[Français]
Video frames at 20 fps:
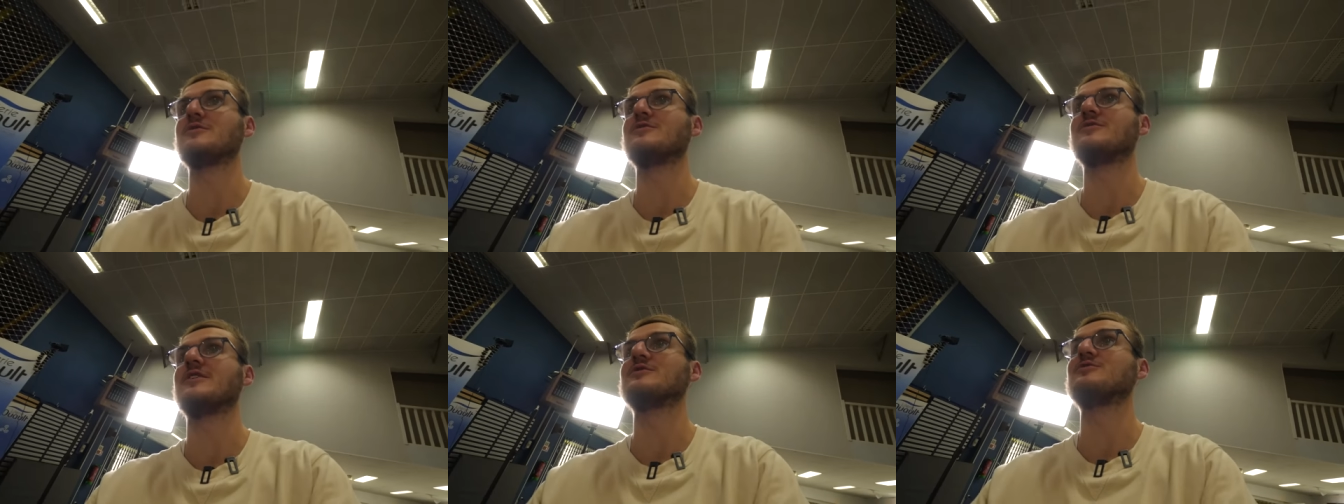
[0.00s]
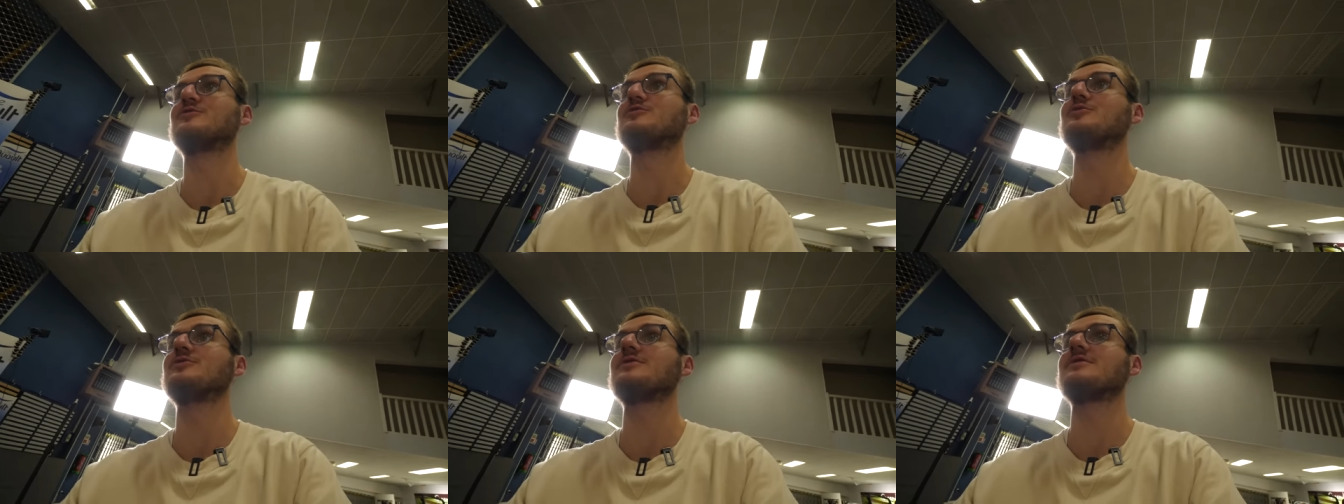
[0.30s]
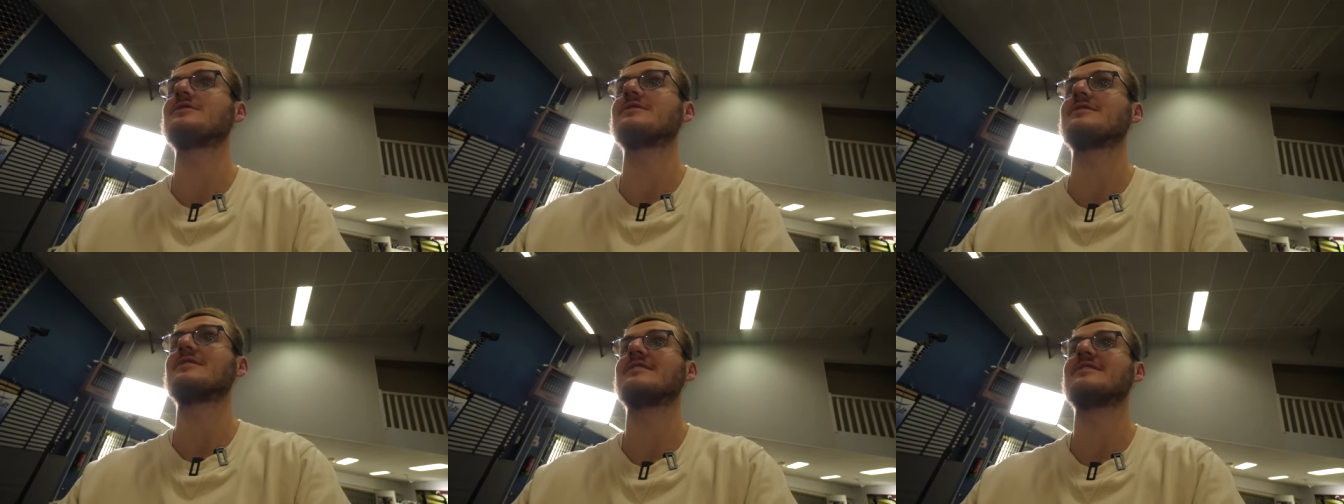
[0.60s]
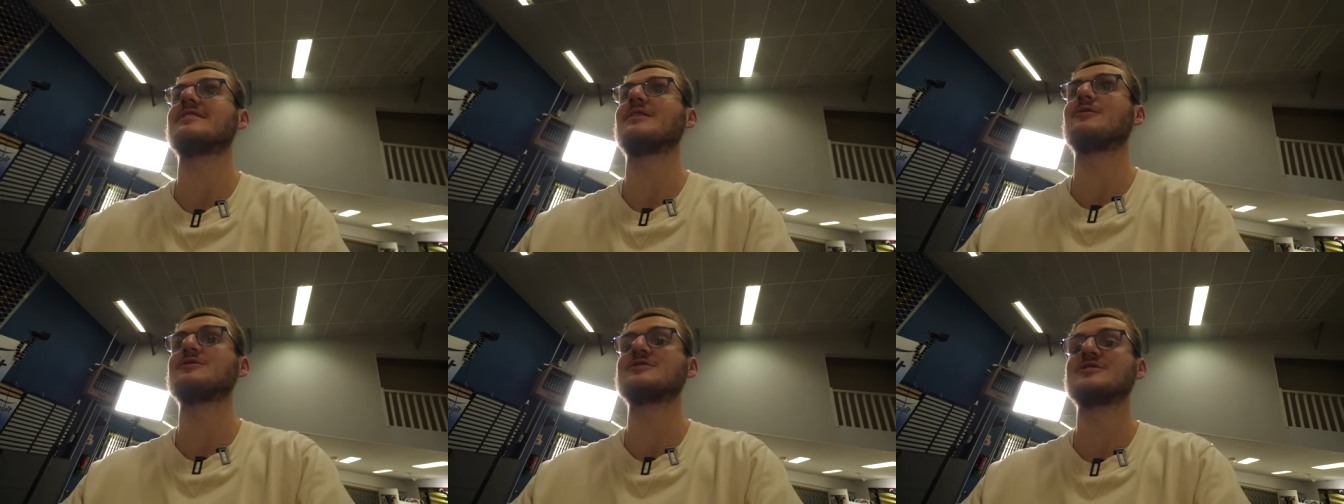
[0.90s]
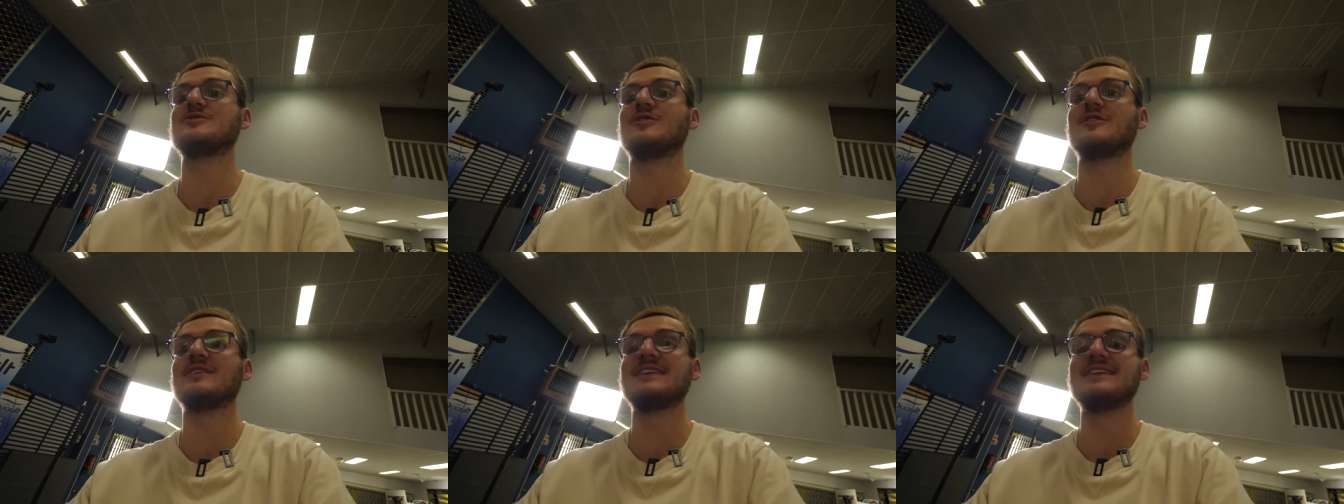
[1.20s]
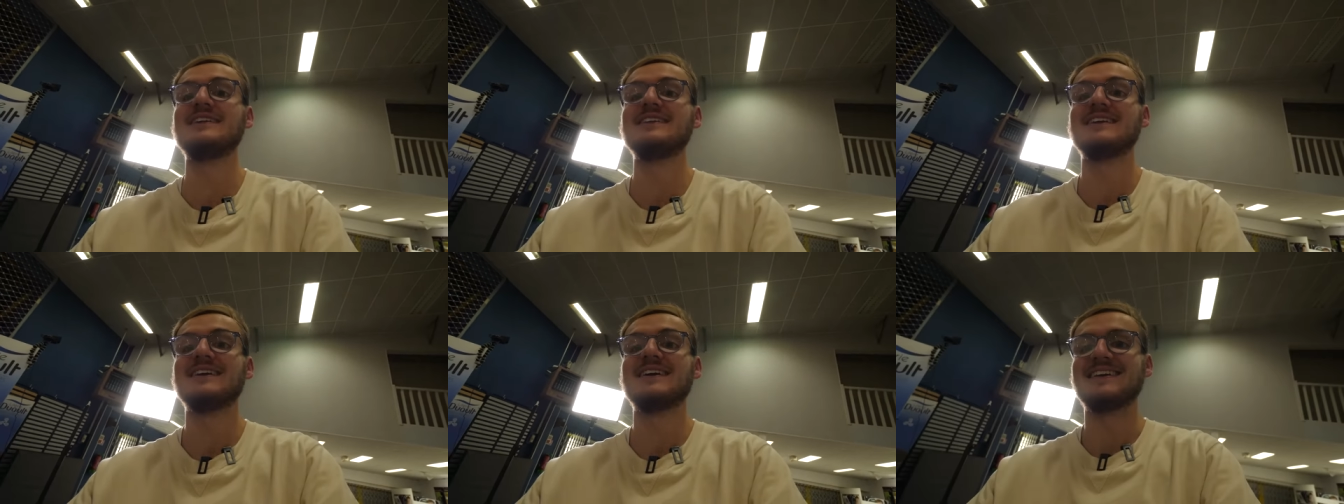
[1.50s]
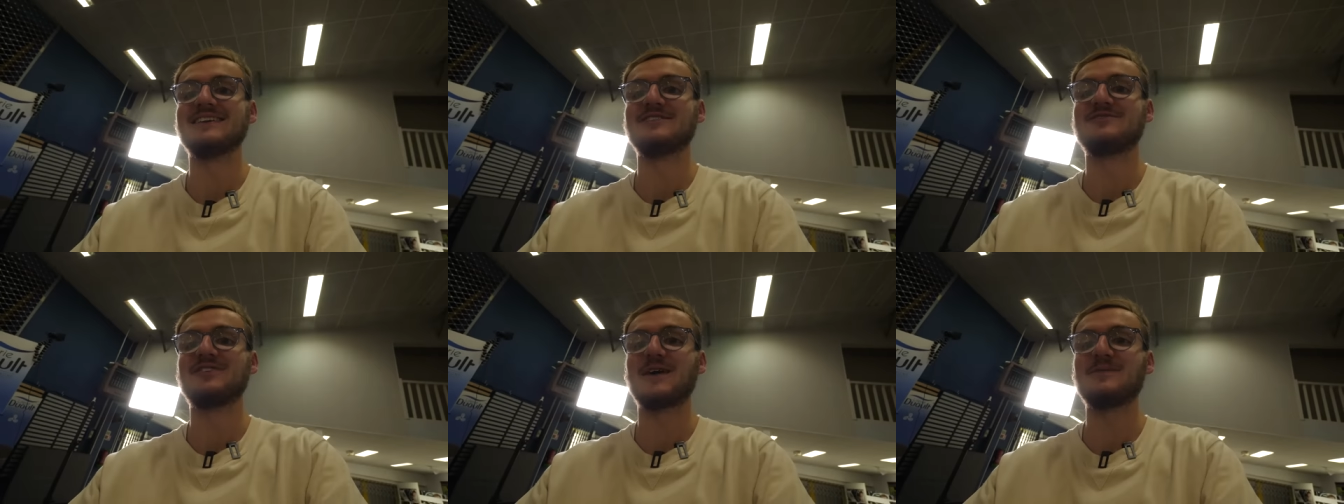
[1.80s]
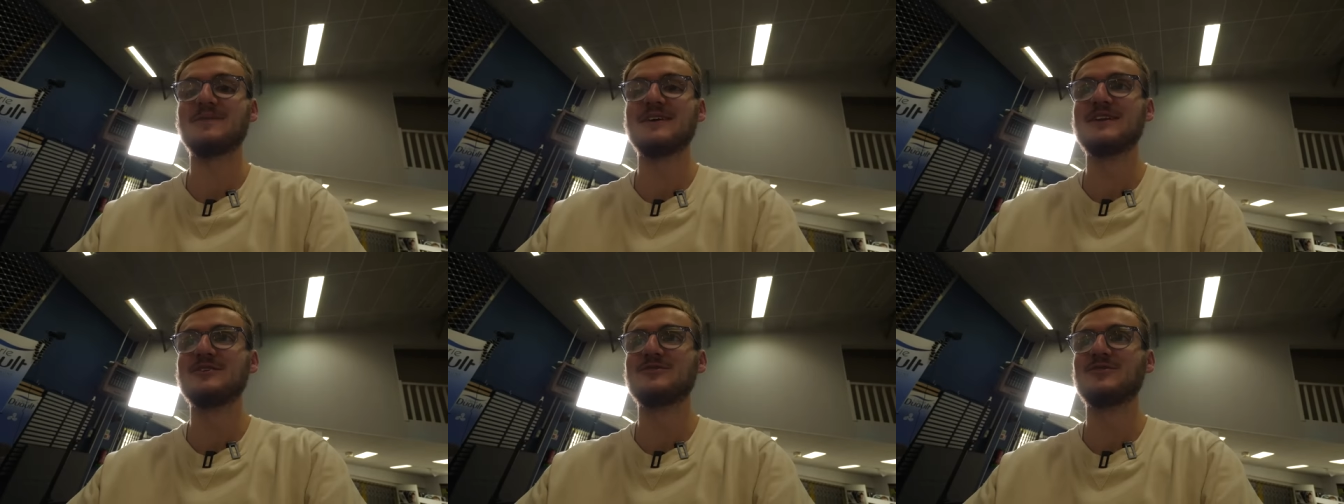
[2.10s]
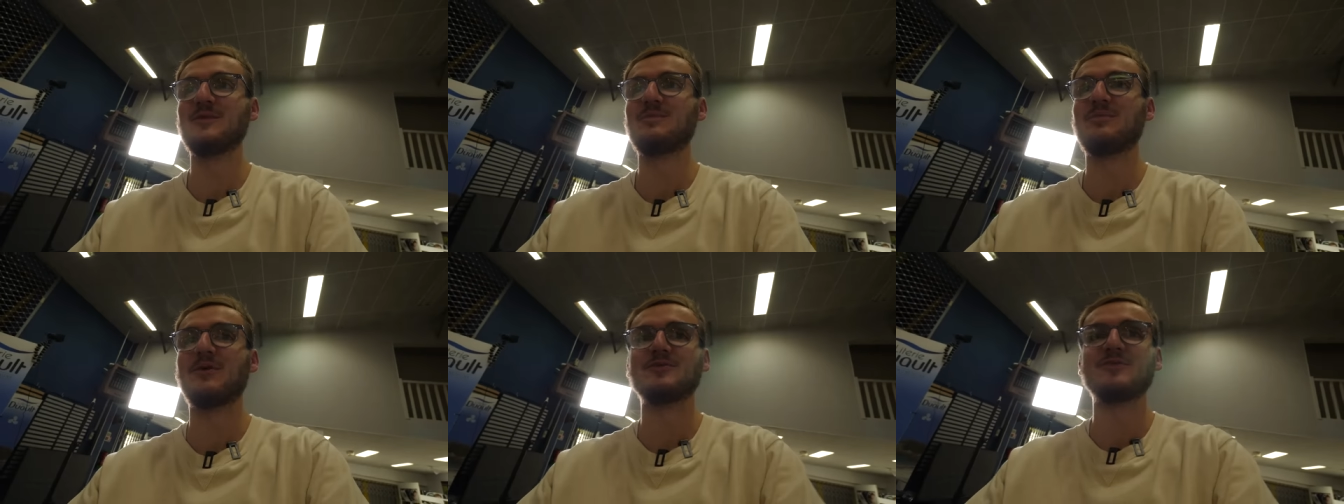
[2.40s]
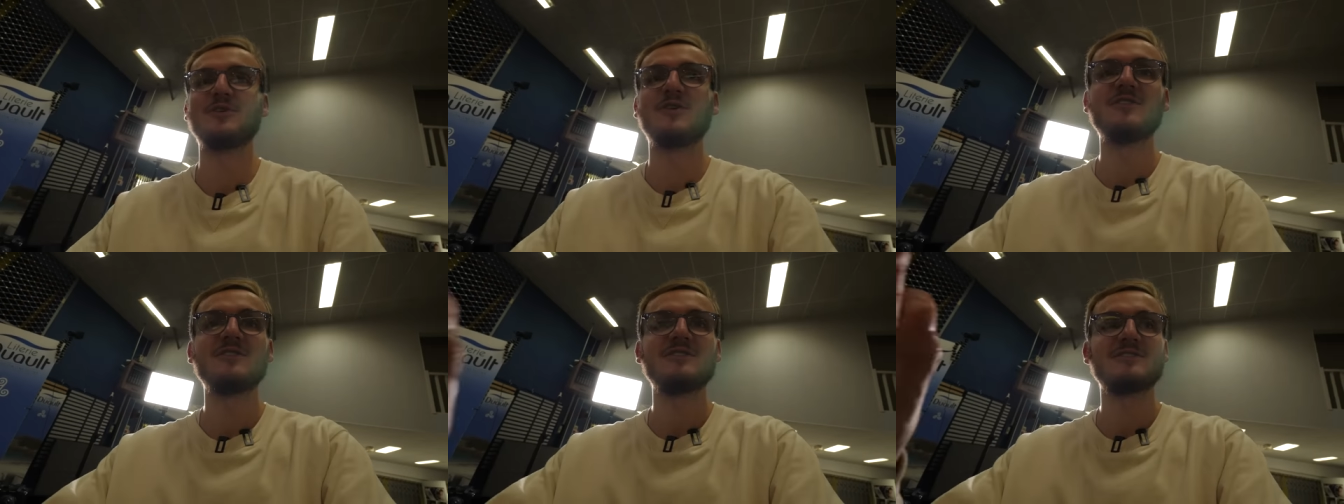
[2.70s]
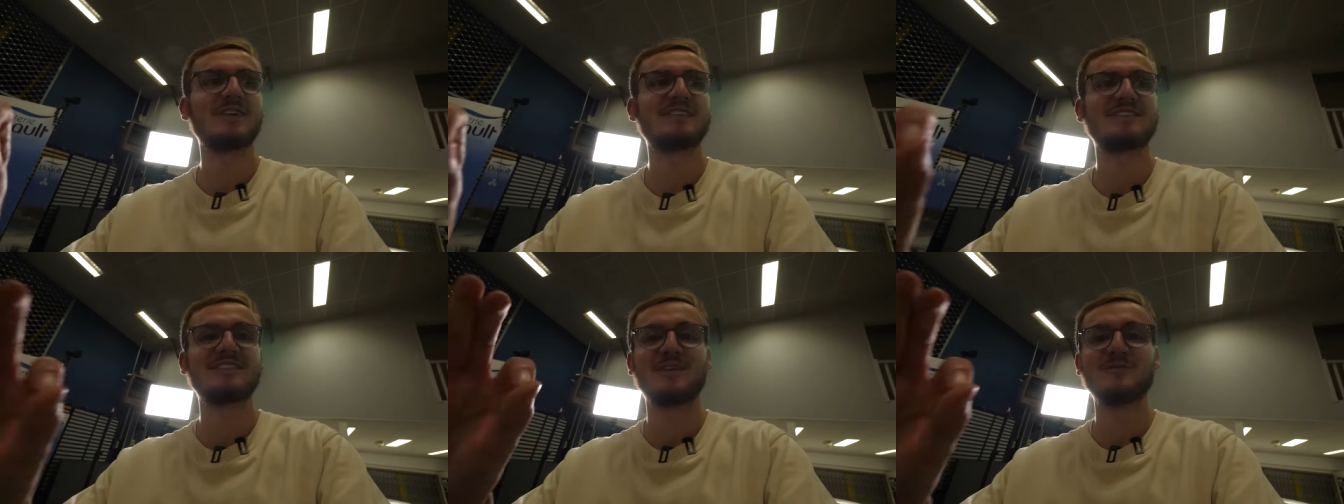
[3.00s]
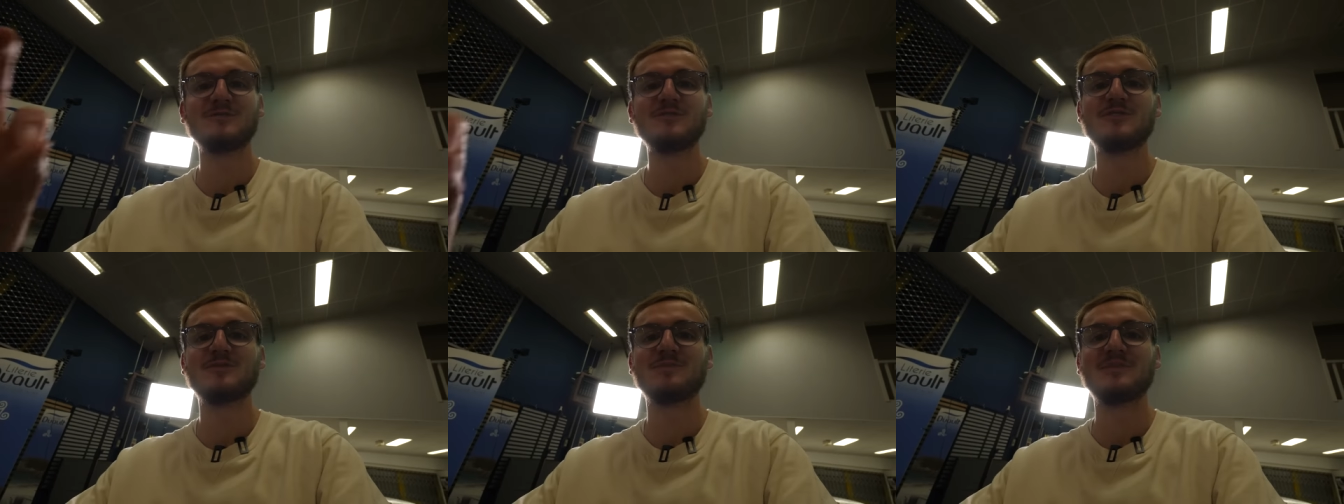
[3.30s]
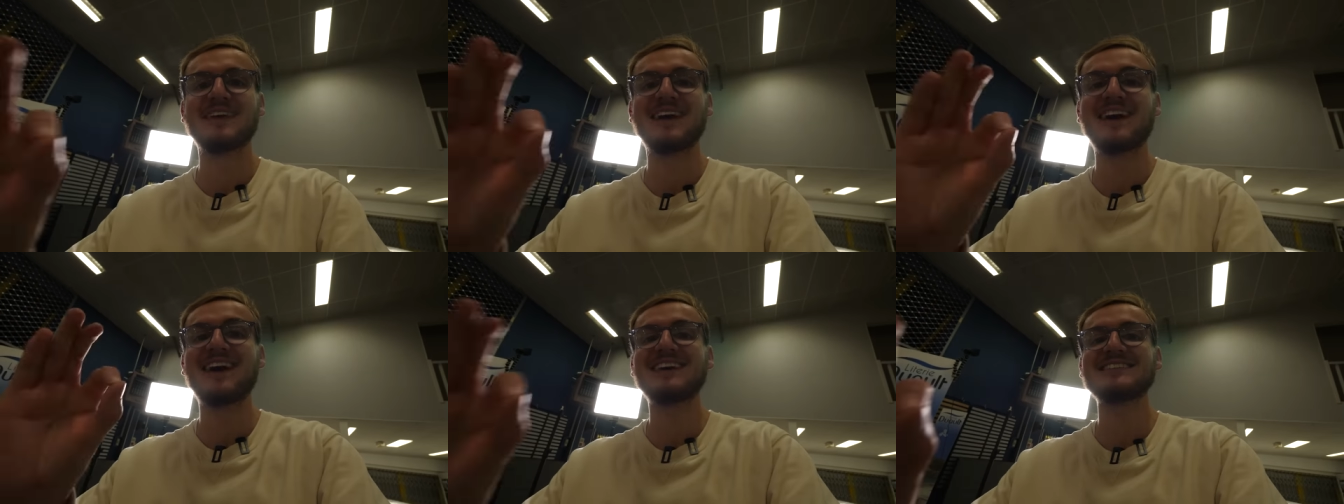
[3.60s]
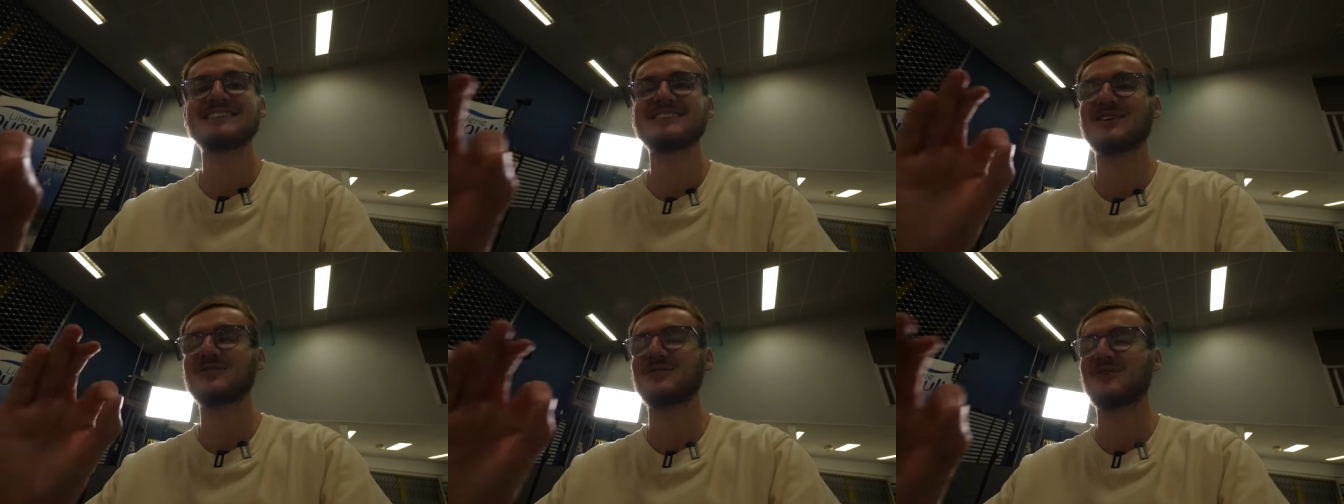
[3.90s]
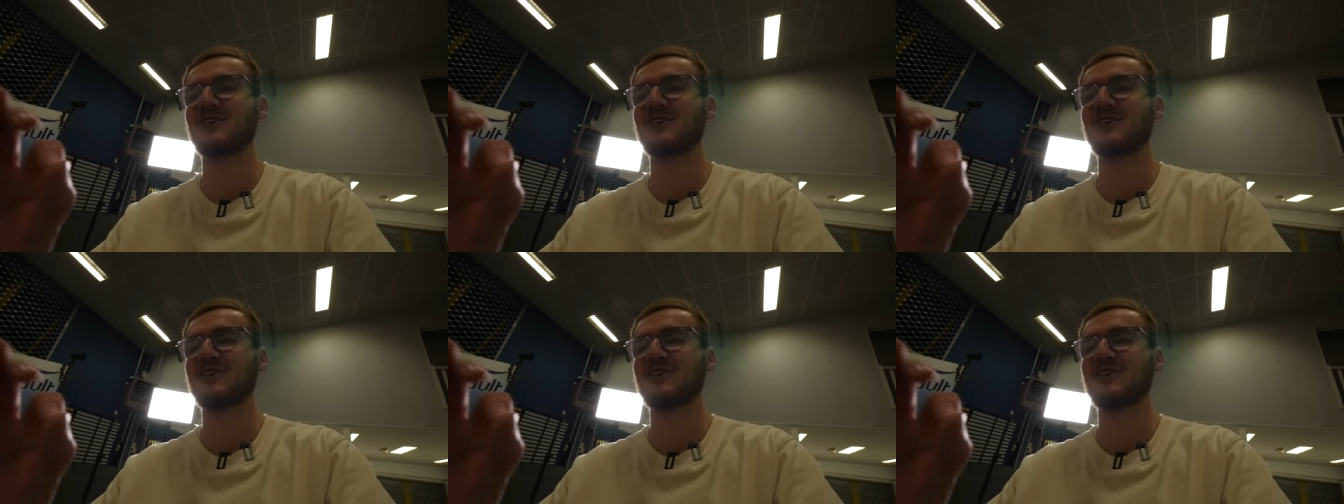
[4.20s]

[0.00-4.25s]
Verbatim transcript: On va tous s'allonger dans le lit et fermer les yeux pendant pas 5 minutes, mais un quart